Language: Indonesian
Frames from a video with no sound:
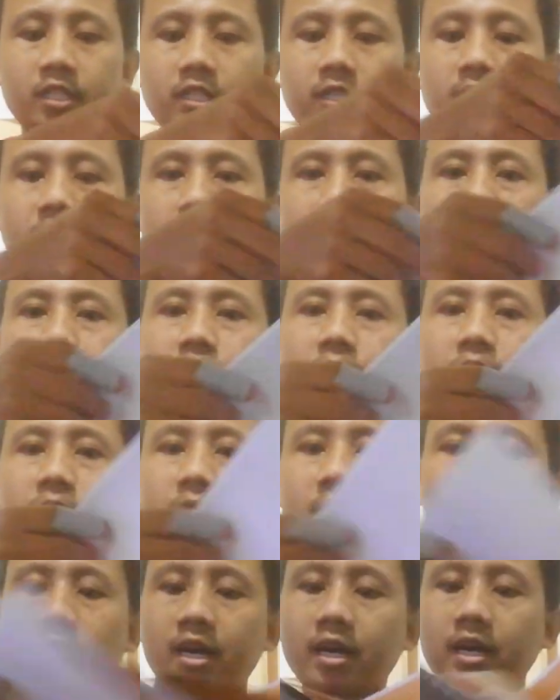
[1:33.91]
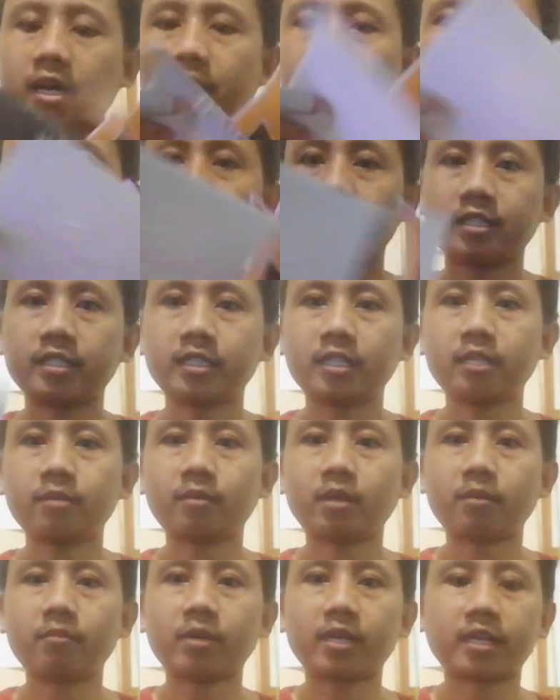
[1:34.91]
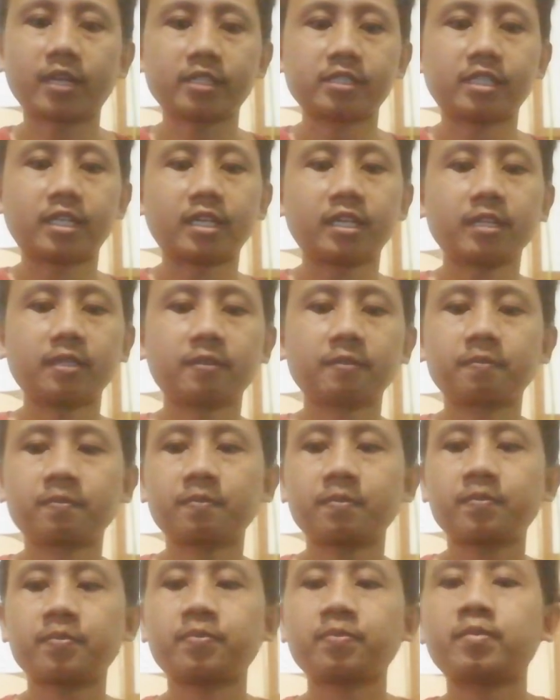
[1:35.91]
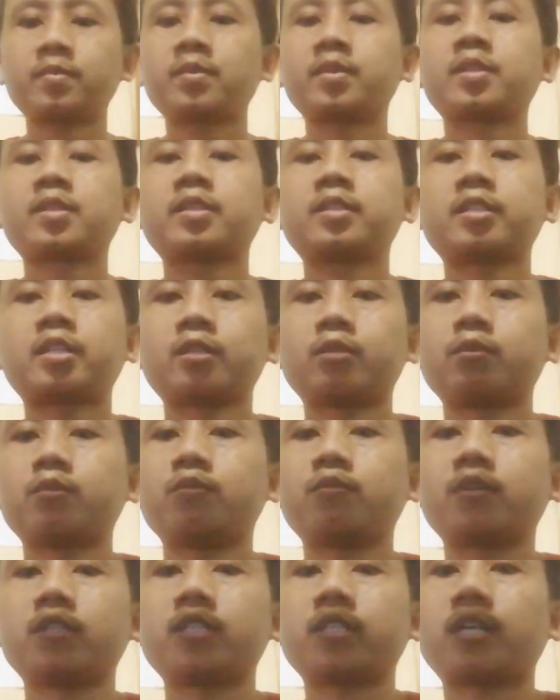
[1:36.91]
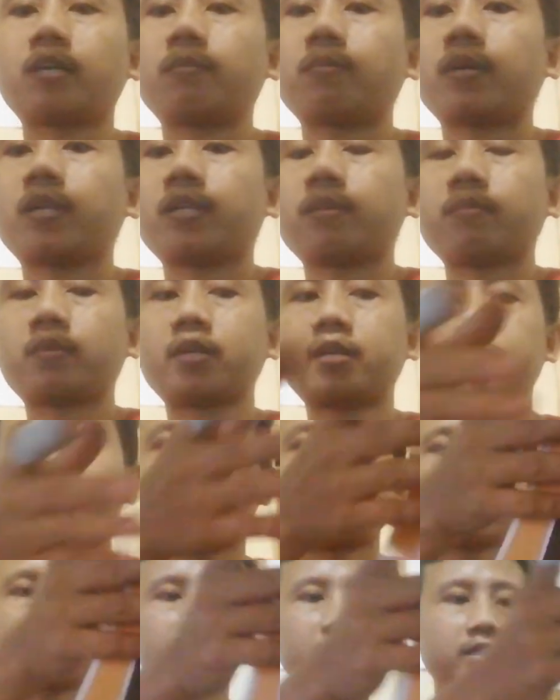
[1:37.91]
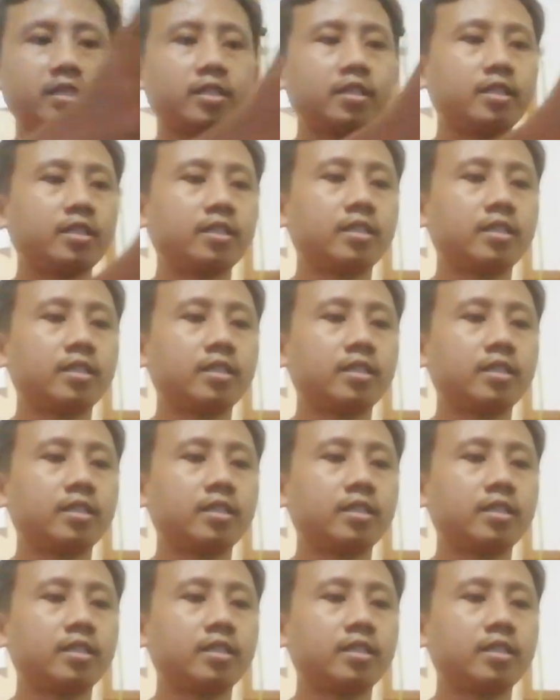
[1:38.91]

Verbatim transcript: ini lima lembar guys ya satu dua tiga empat lima oke